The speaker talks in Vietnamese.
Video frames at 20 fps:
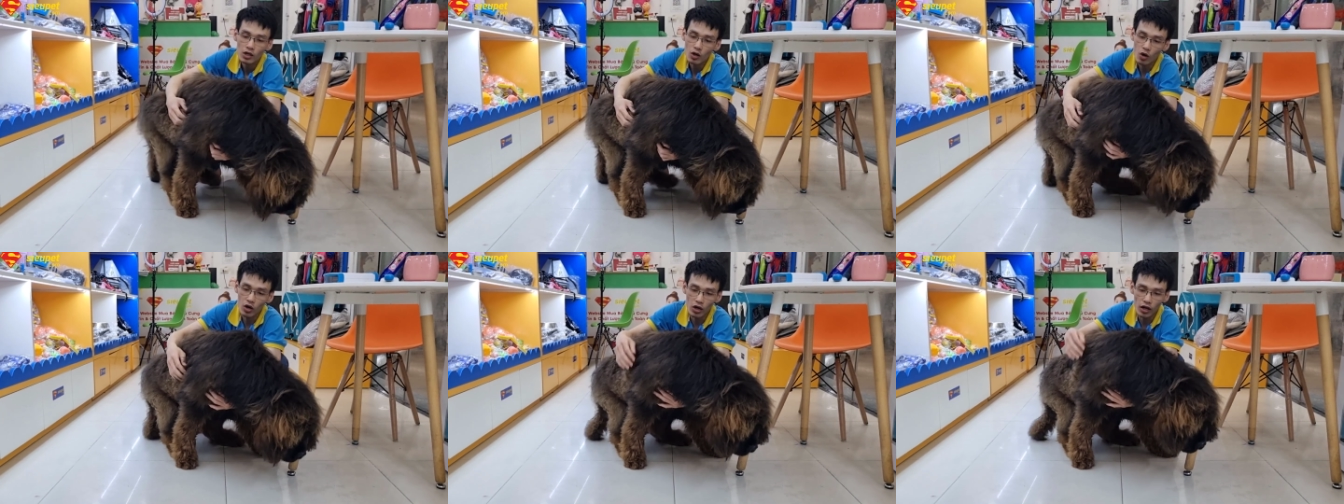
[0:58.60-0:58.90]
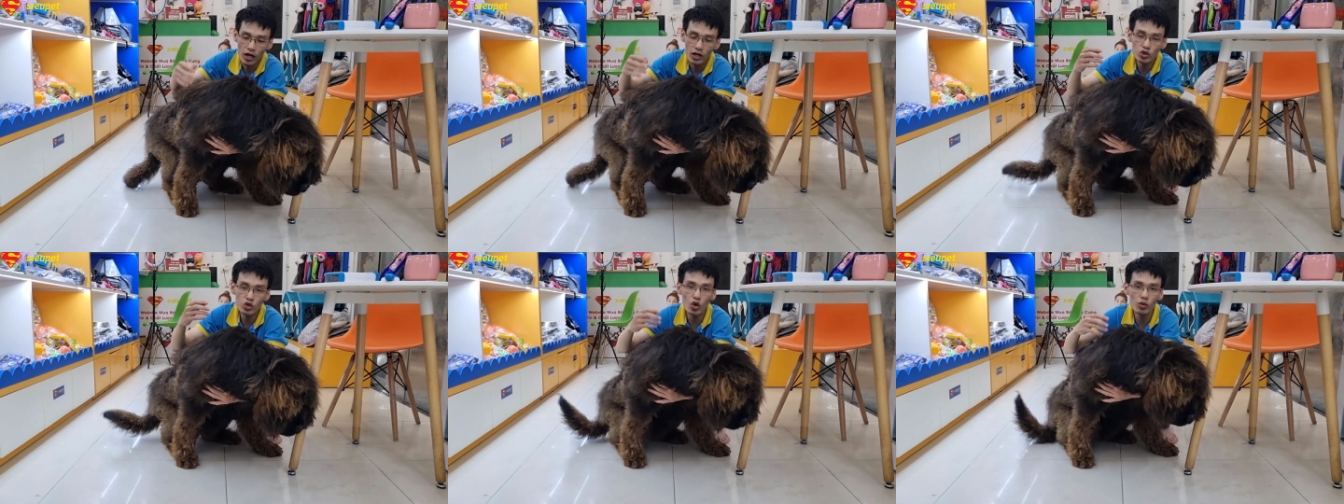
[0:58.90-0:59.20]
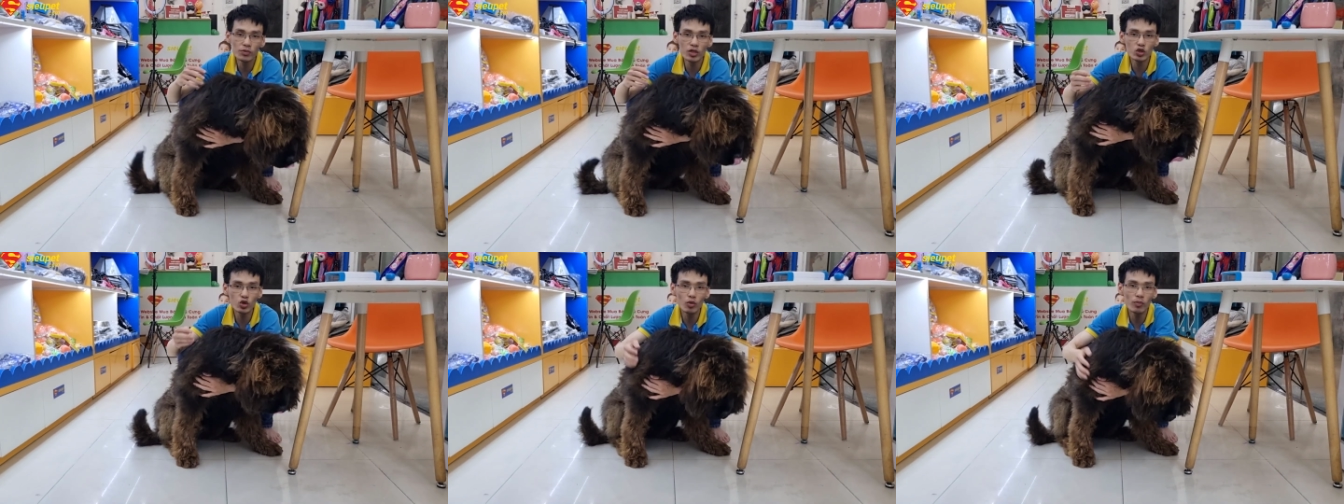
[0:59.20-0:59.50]
Còn ở các
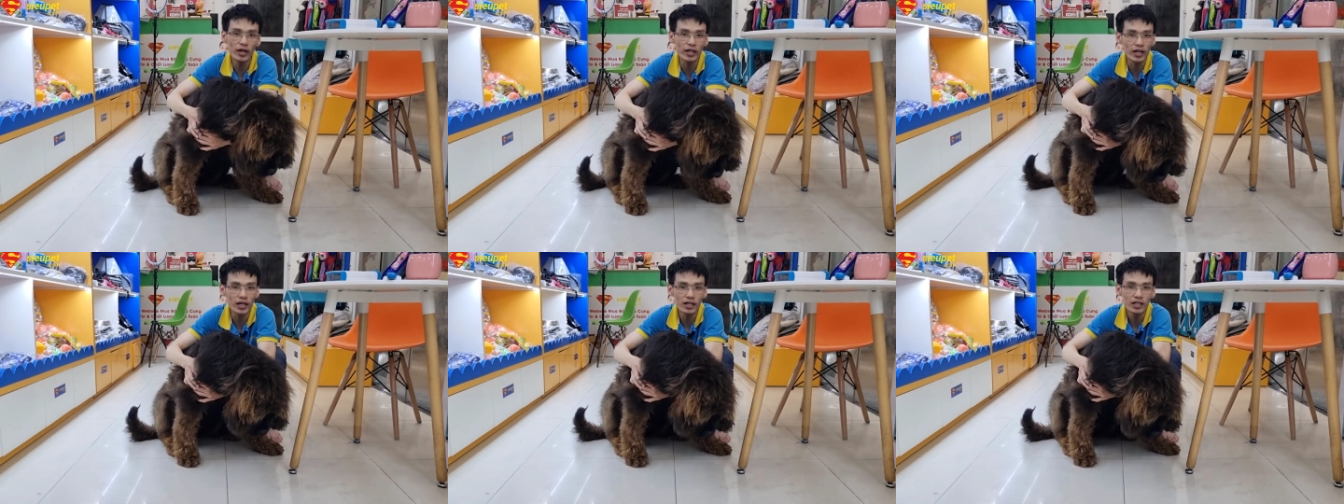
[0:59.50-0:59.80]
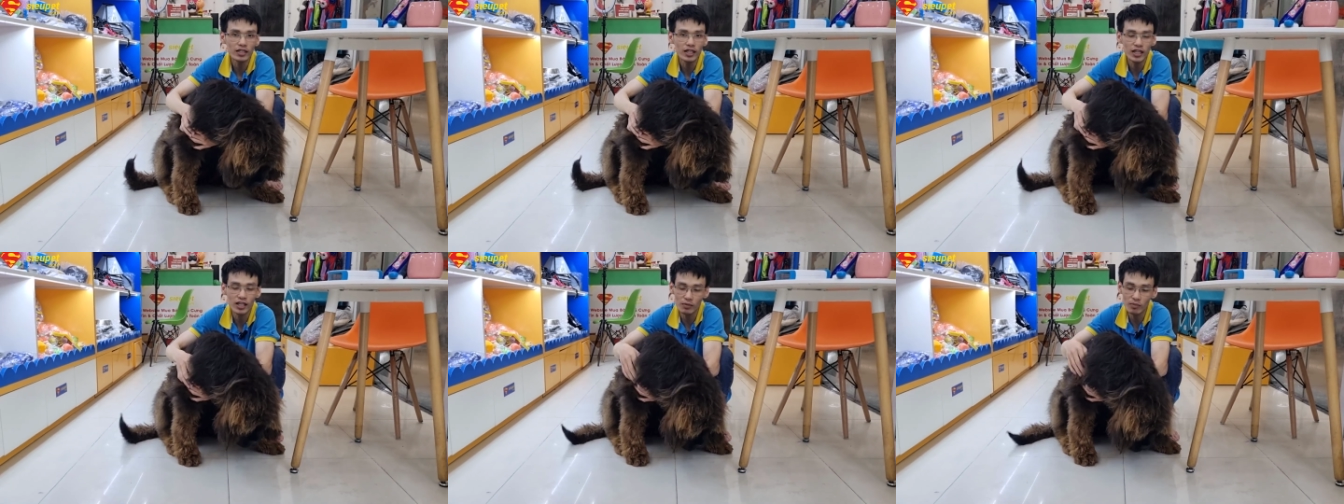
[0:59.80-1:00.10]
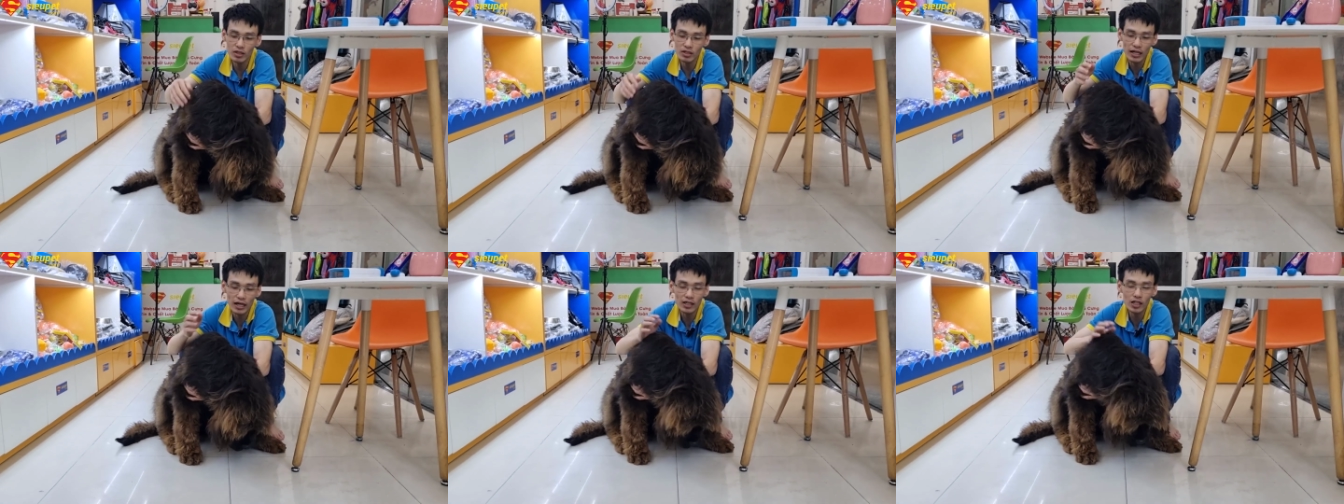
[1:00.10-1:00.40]
shop như shop mình ấy thì
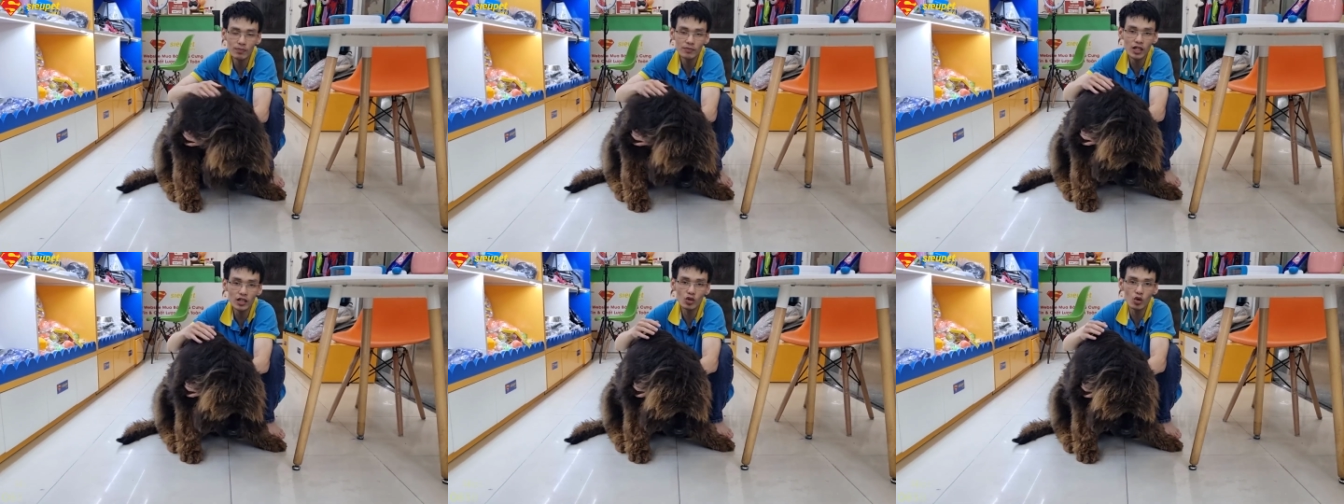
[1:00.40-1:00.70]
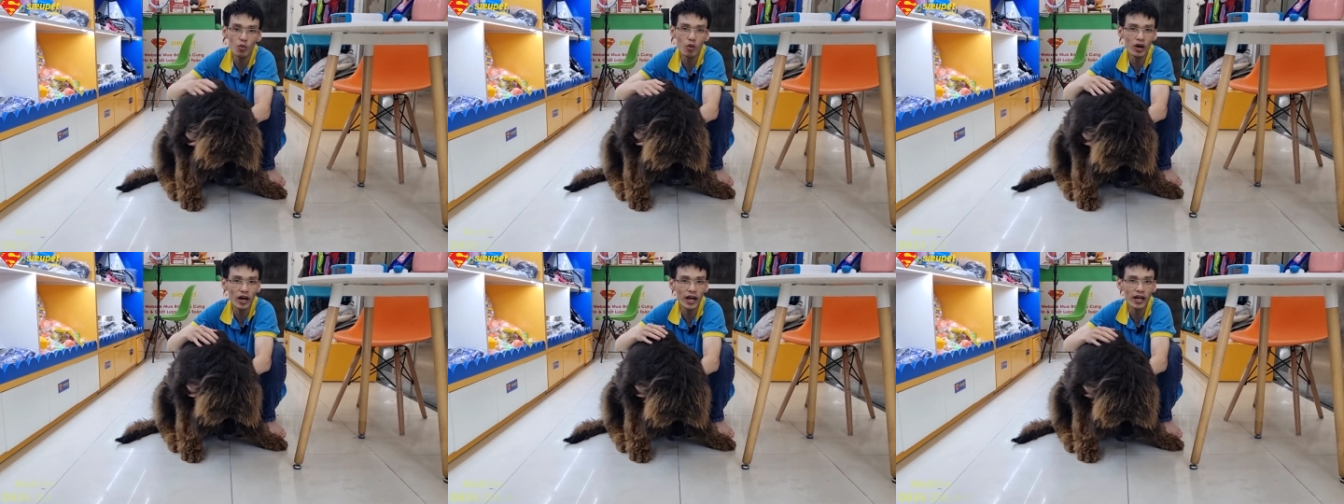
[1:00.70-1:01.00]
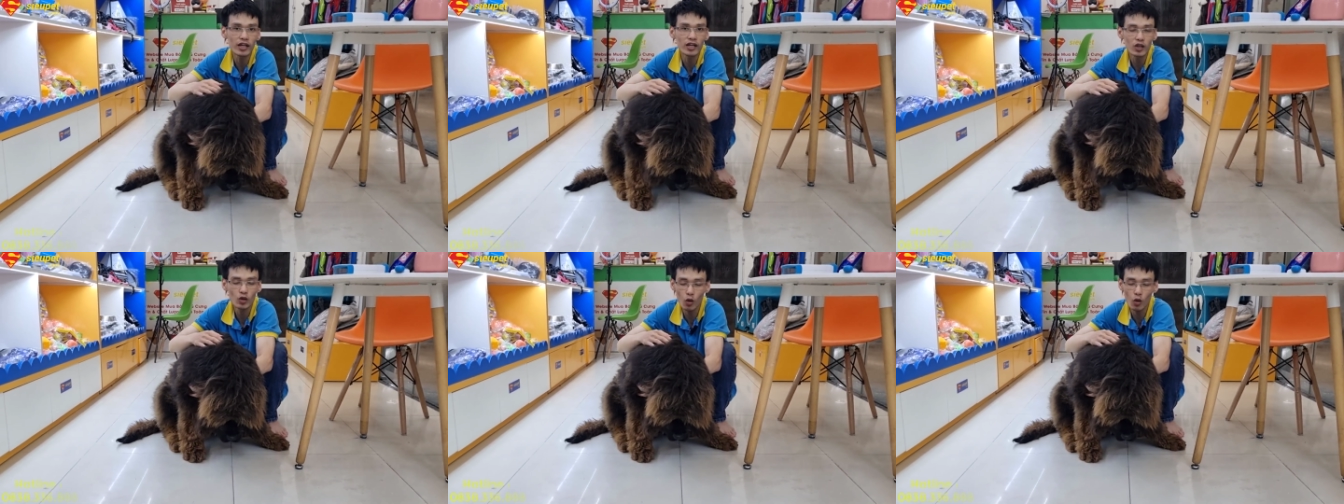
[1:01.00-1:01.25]
mức giá thấp nhất của bọn này